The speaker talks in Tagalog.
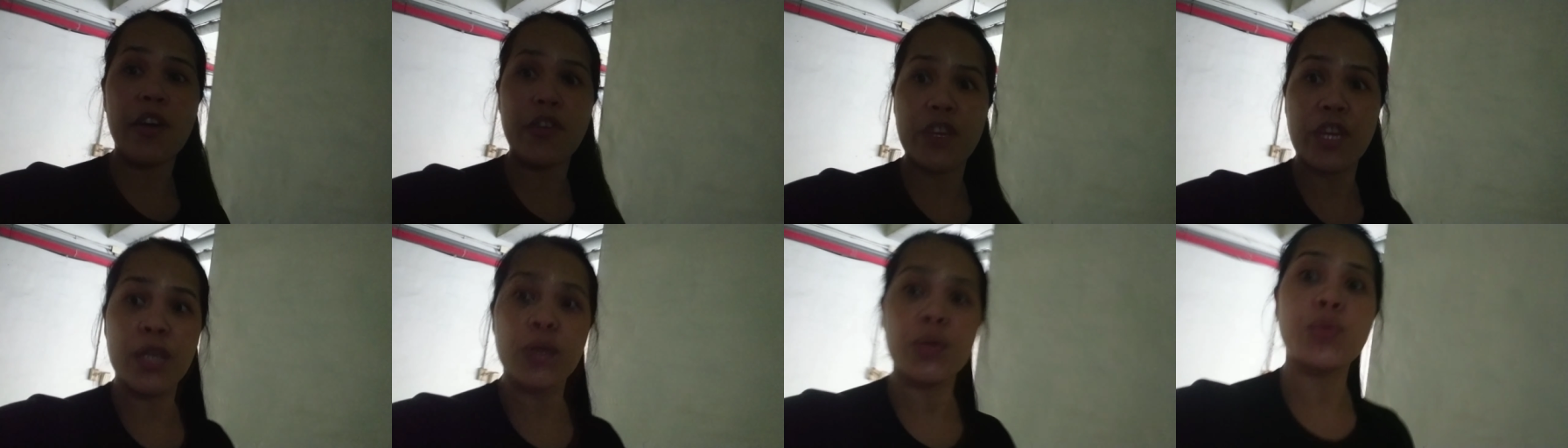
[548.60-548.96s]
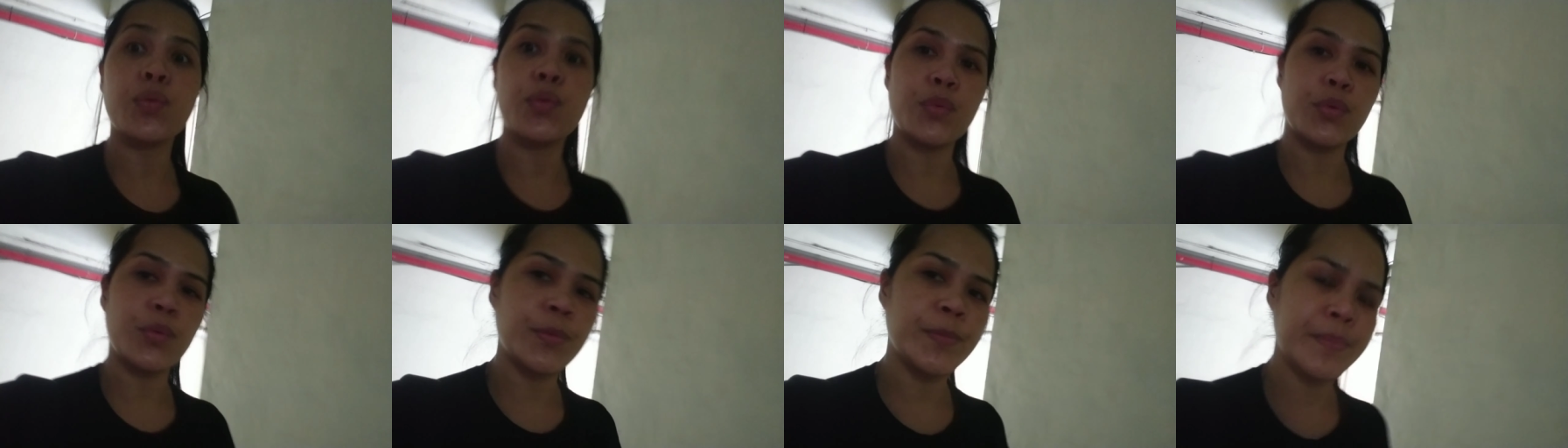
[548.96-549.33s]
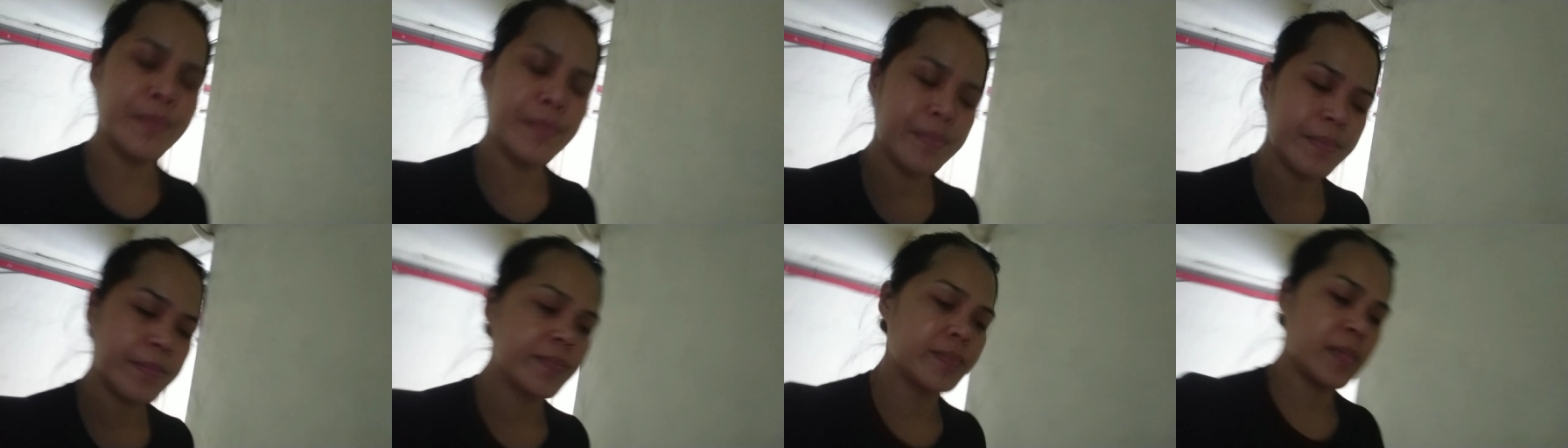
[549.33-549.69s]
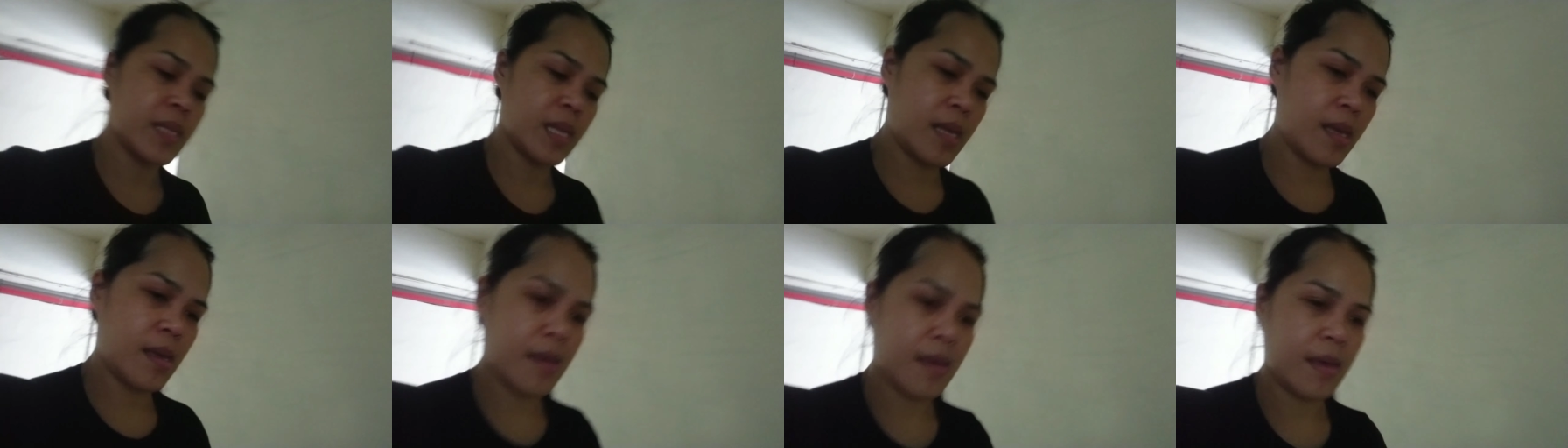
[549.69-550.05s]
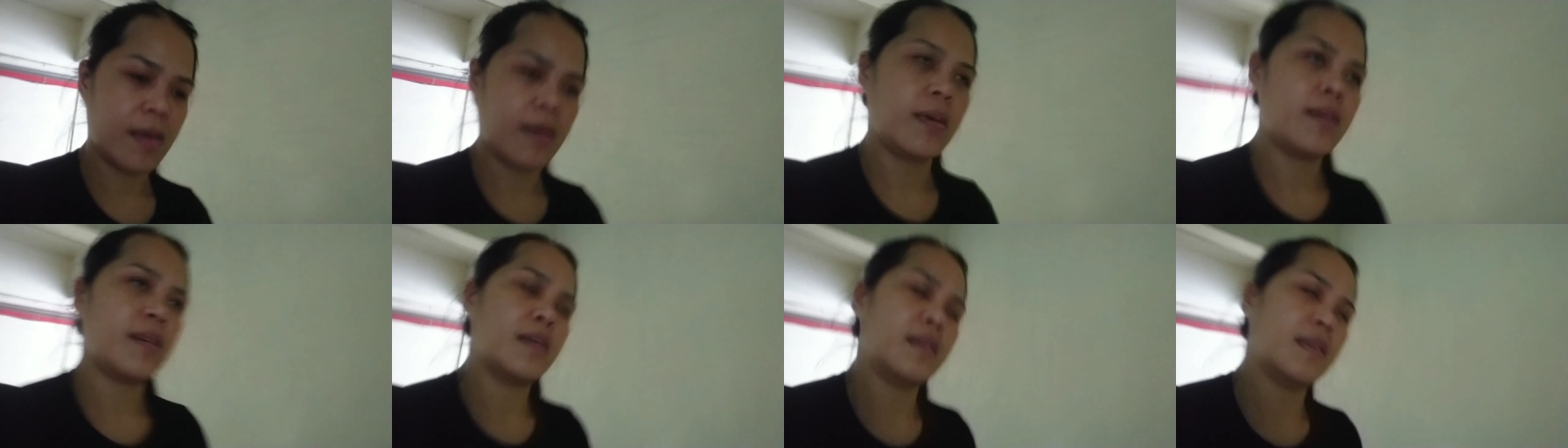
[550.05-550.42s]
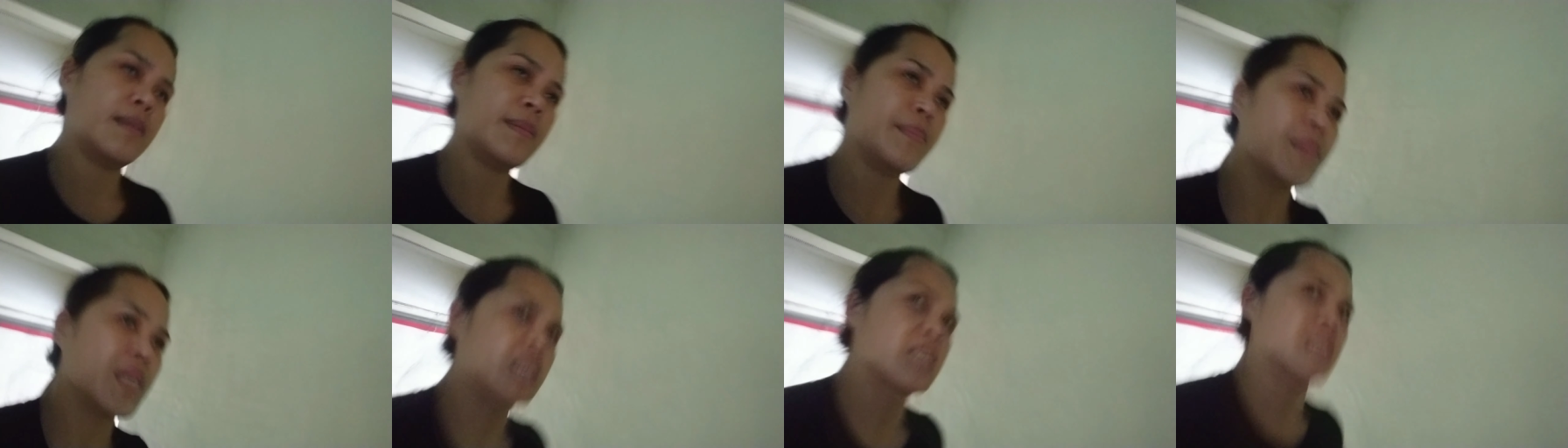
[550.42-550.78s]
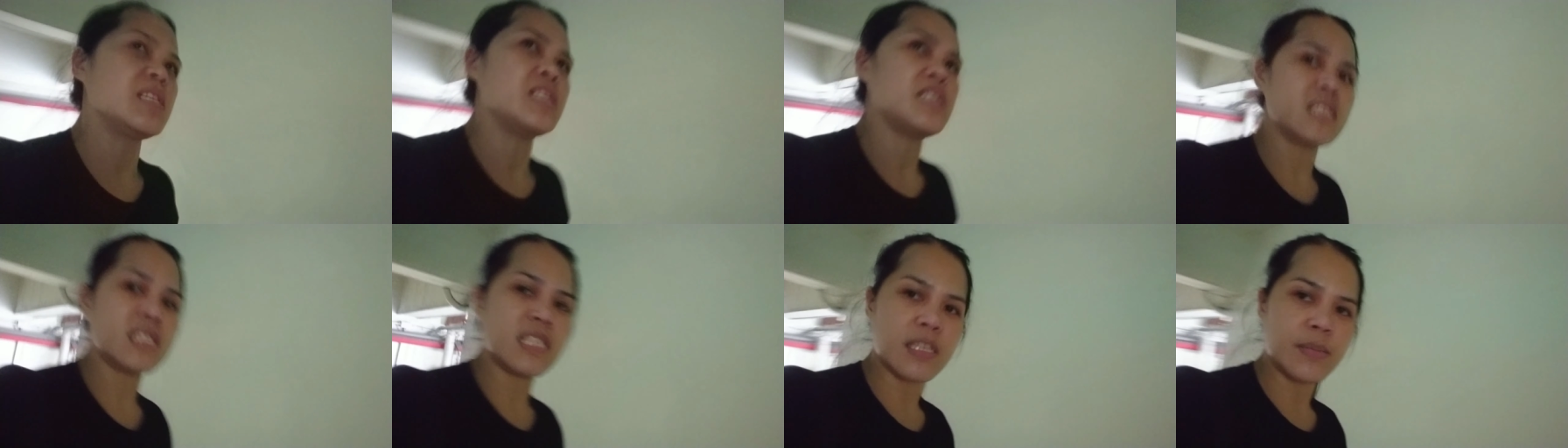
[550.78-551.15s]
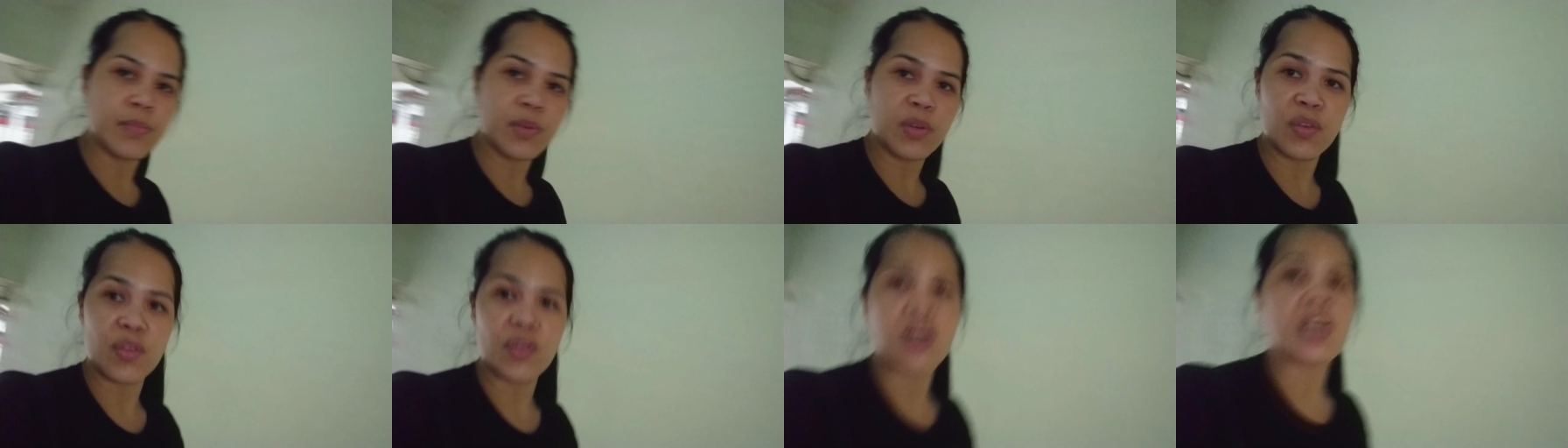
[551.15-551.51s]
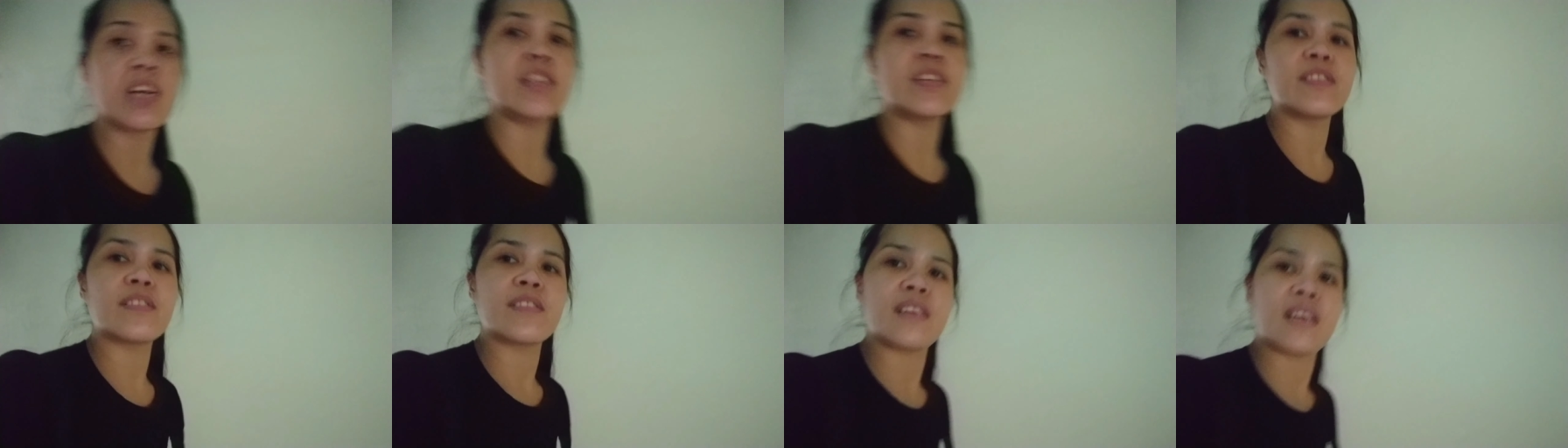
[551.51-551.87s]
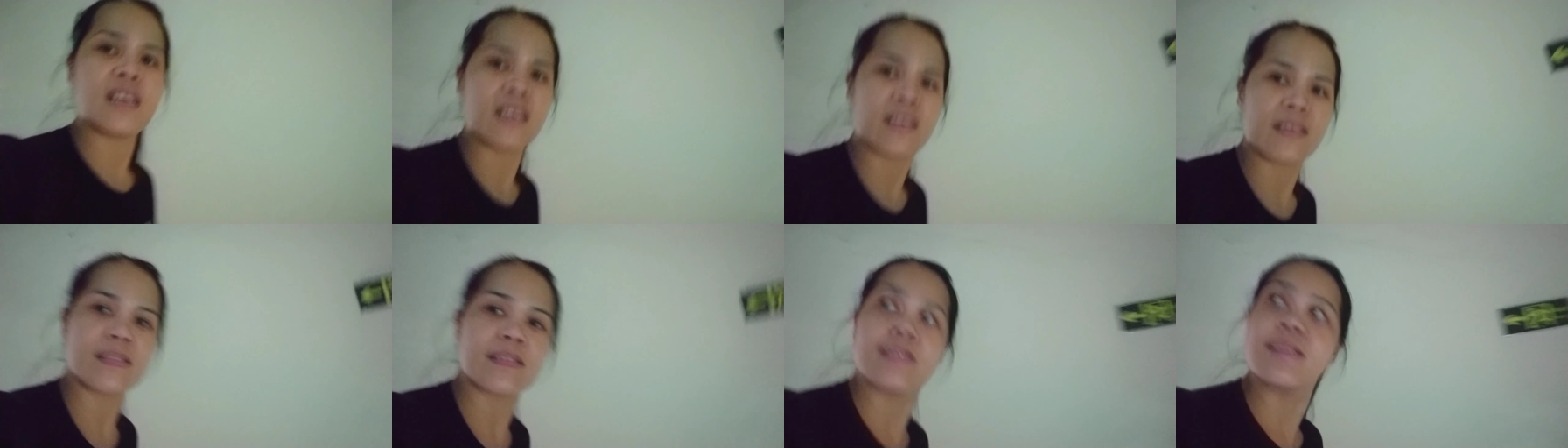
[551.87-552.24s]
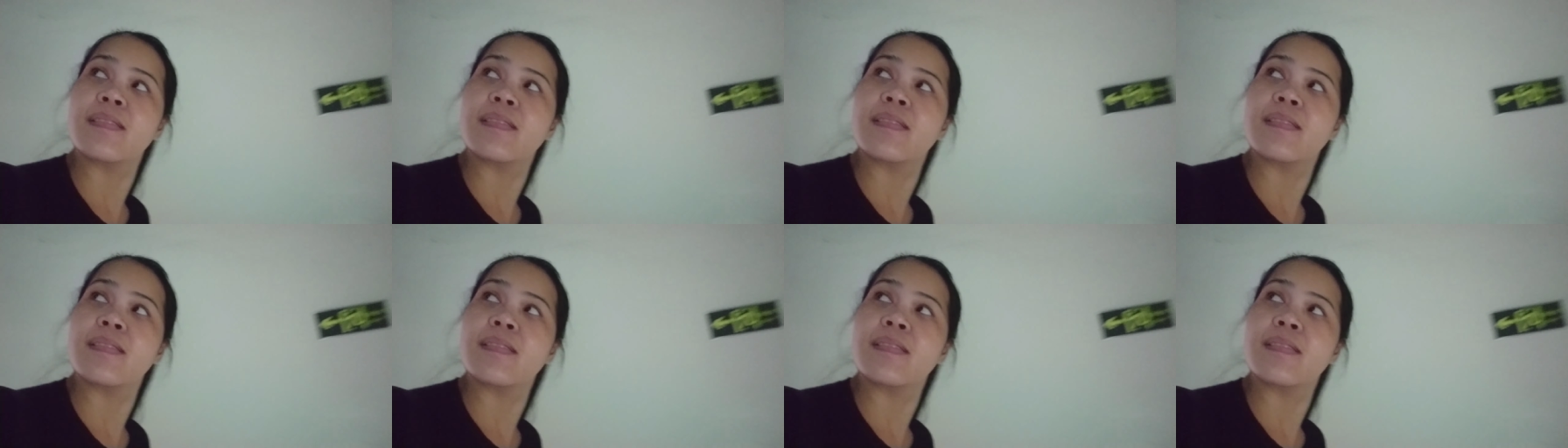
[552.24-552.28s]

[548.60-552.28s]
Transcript: ako ng room. Mag-iisip kung ano ang